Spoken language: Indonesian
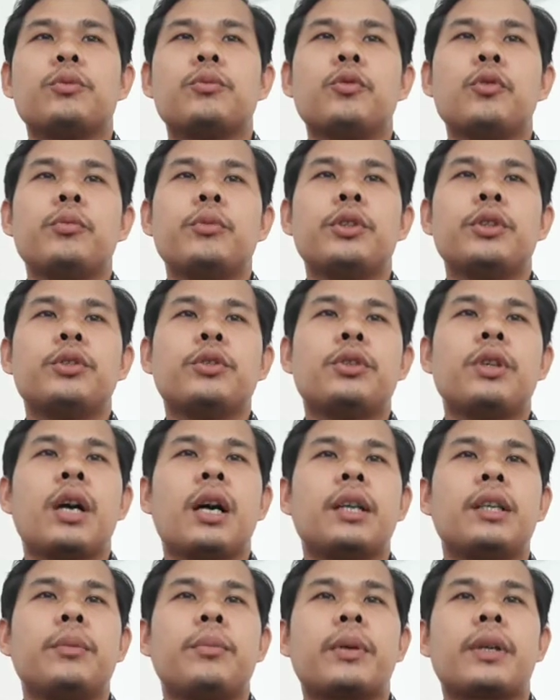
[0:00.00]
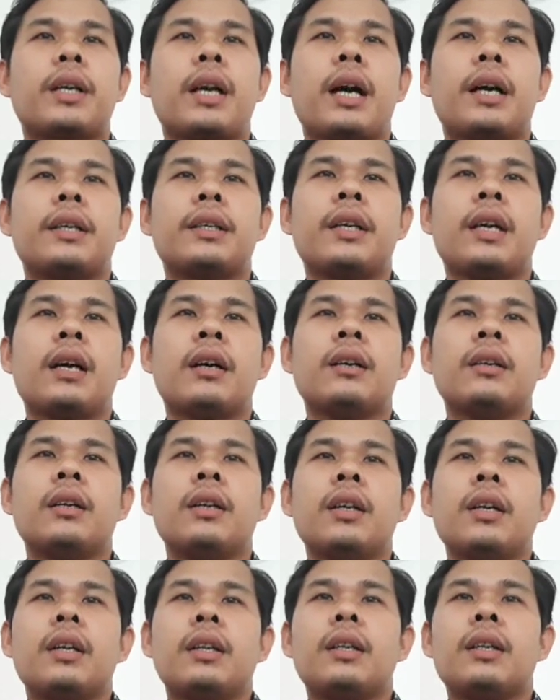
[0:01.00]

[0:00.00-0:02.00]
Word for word: bumi juga diperkaya